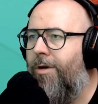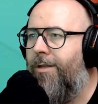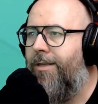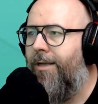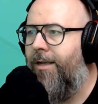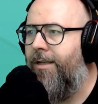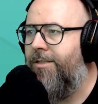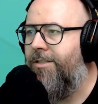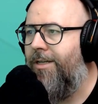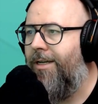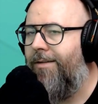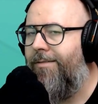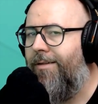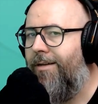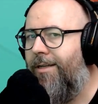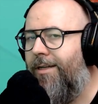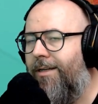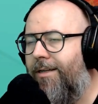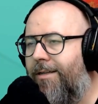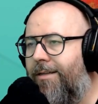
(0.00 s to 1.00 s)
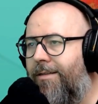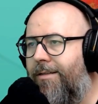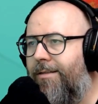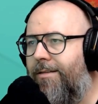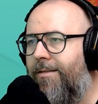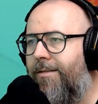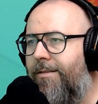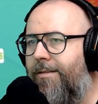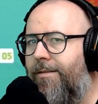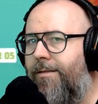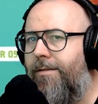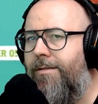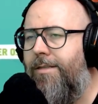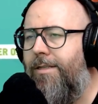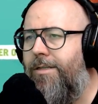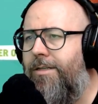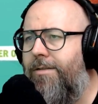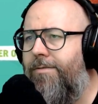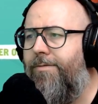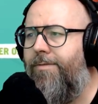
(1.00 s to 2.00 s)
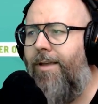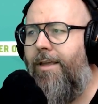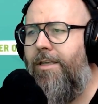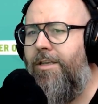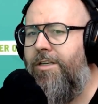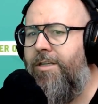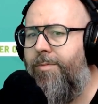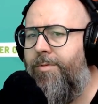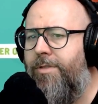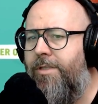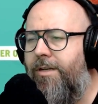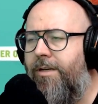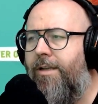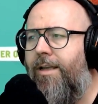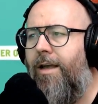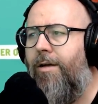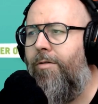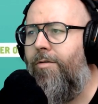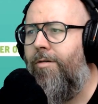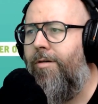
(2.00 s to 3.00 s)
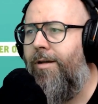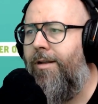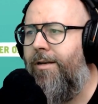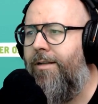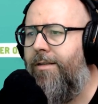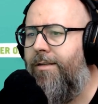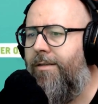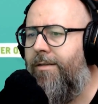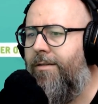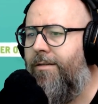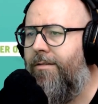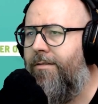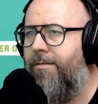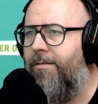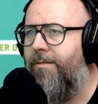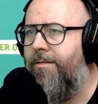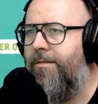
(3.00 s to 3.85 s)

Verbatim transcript: nie była taka ciekawa gra. To znaczy fajnie się pstrykało, ale...